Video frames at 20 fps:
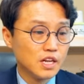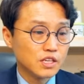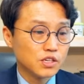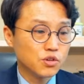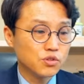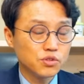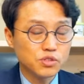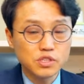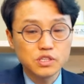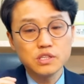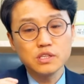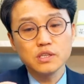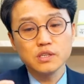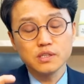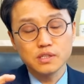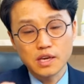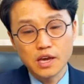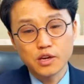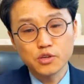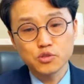그리고
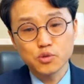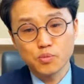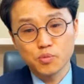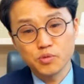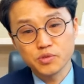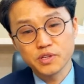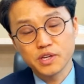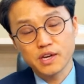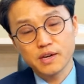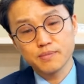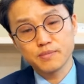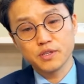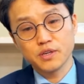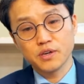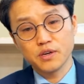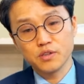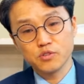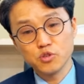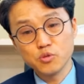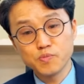이 얘기도 뭐냐
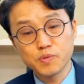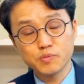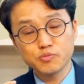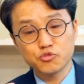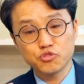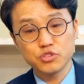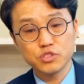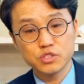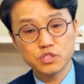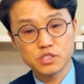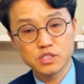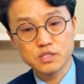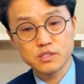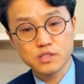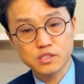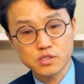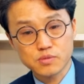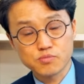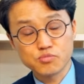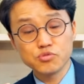하면 율법주의적인
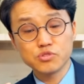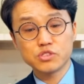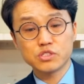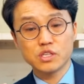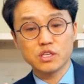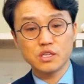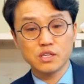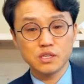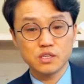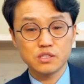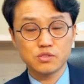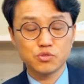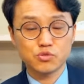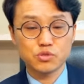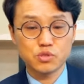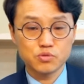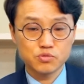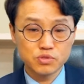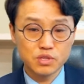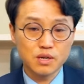어떤
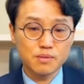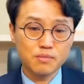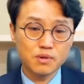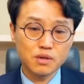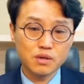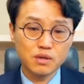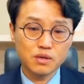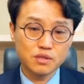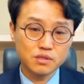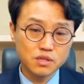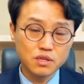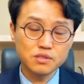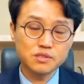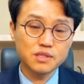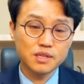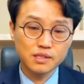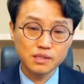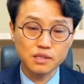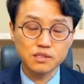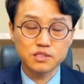문자적으로 우리가 뭔가 이걸
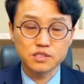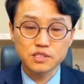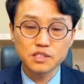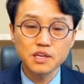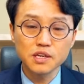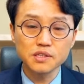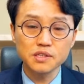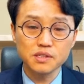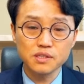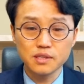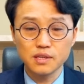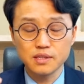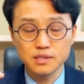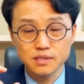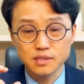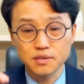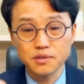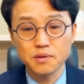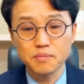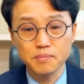철저하게 다 지켜야
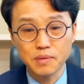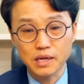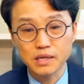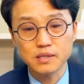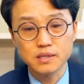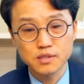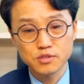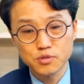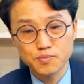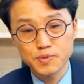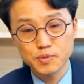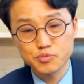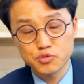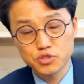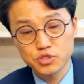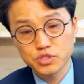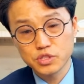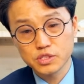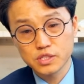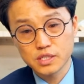된다는 그런
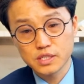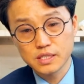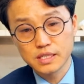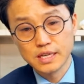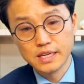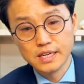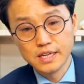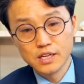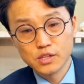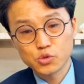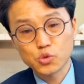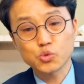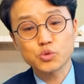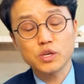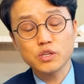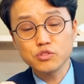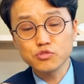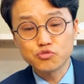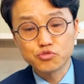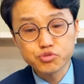율법주의적인 또
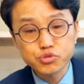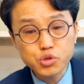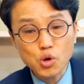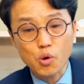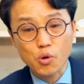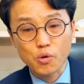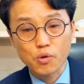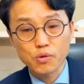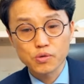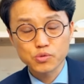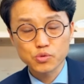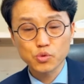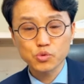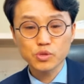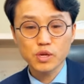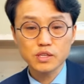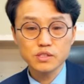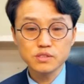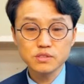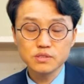다른 구속, 또
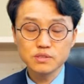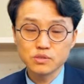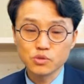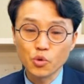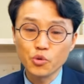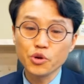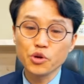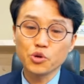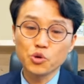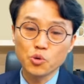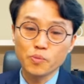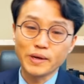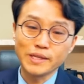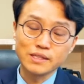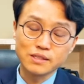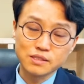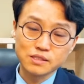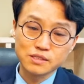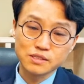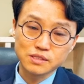다른 노예로
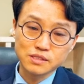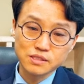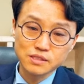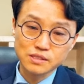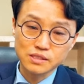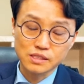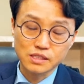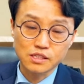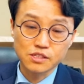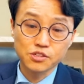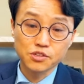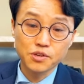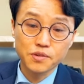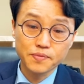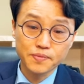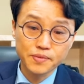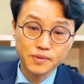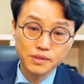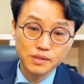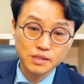만드는
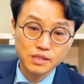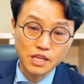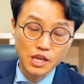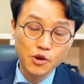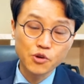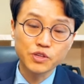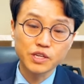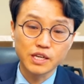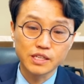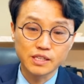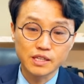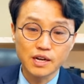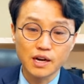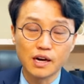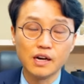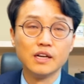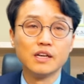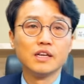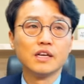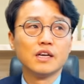그런 내용이
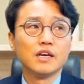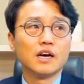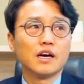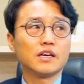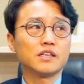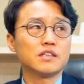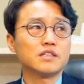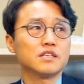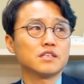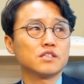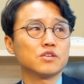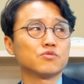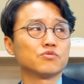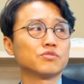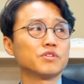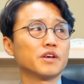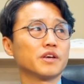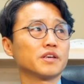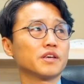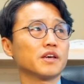아니라 하나님께서
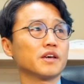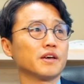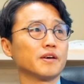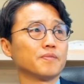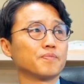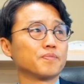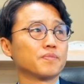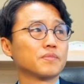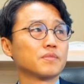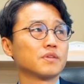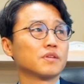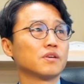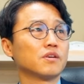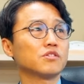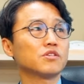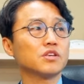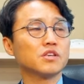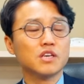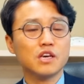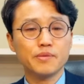우리에게
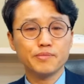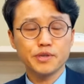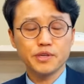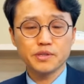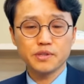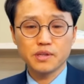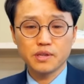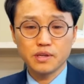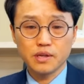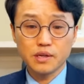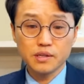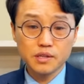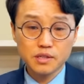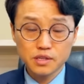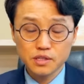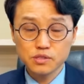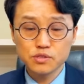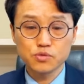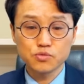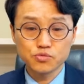어떻게 하면
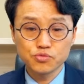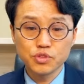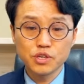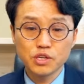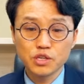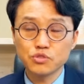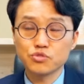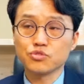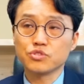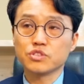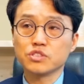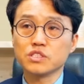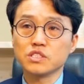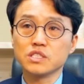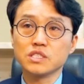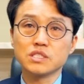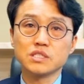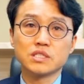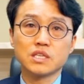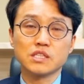하나님께서 우리에게 주신
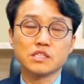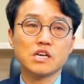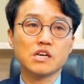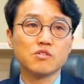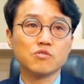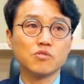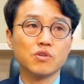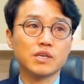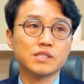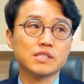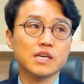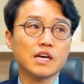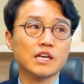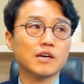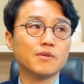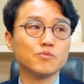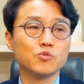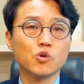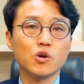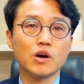이 세상과
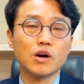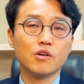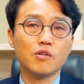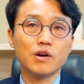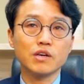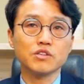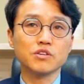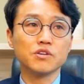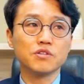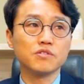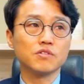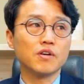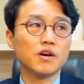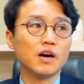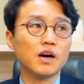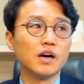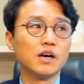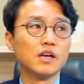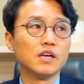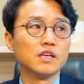사람과
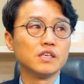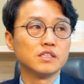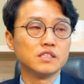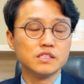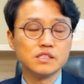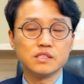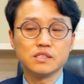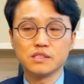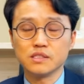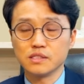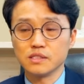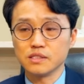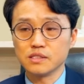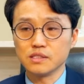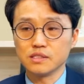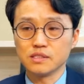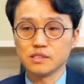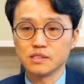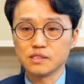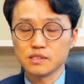환경과
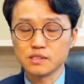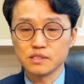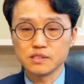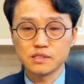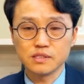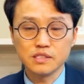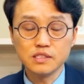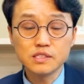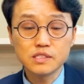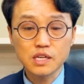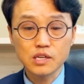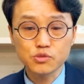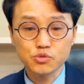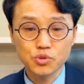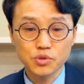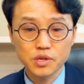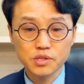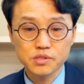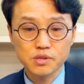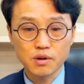이 일상
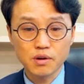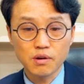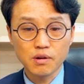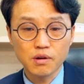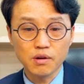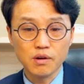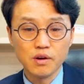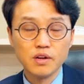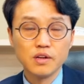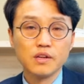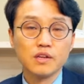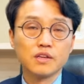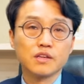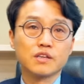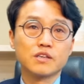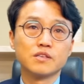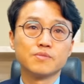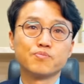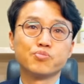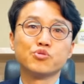속에서
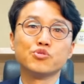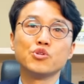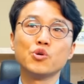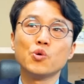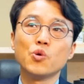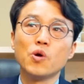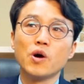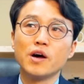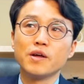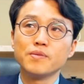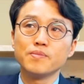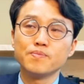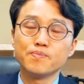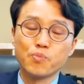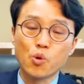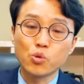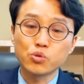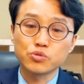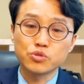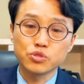그 부요한
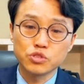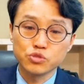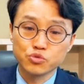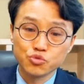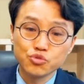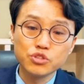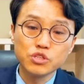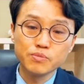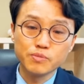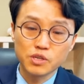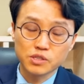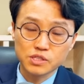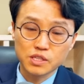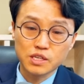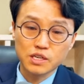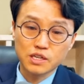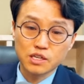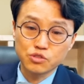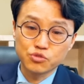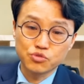복들을 누리며
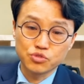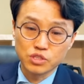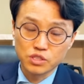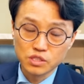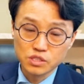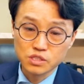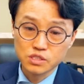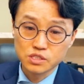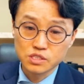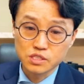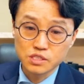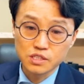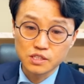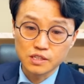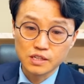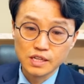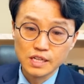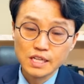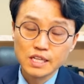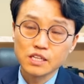살아갈 수
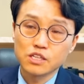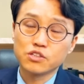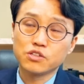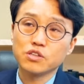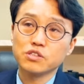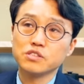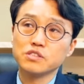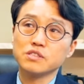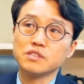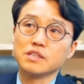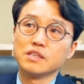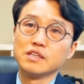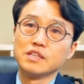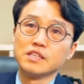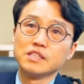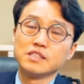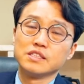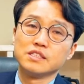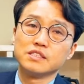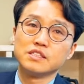있는지를, 그거는
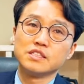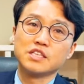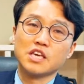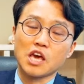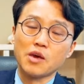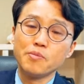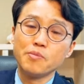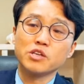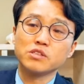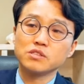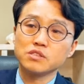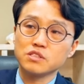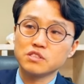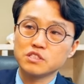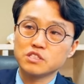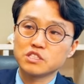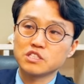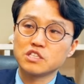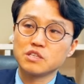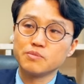이 계명들을
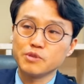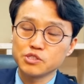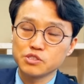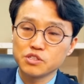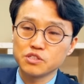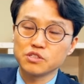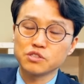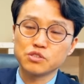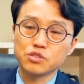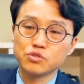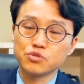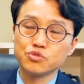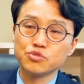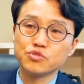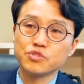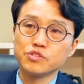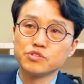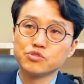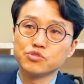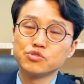지키면서 이것을
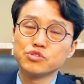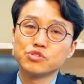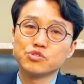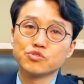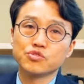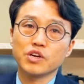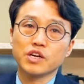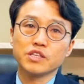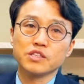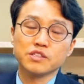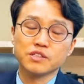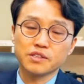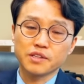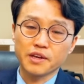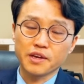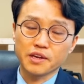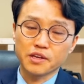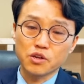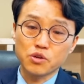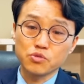누리고 누릴 수가
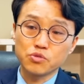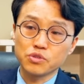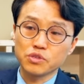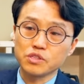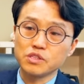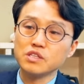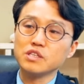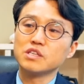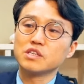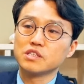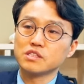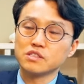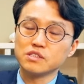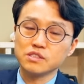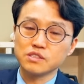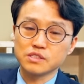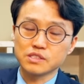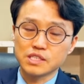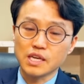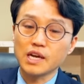있는데, 결국 이
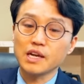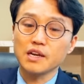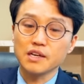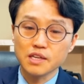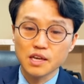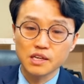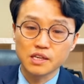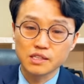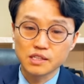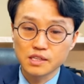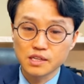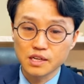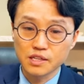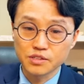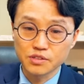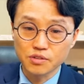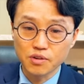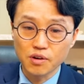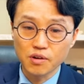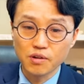길은 사랑의
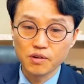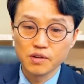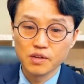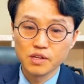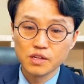길이라는 거,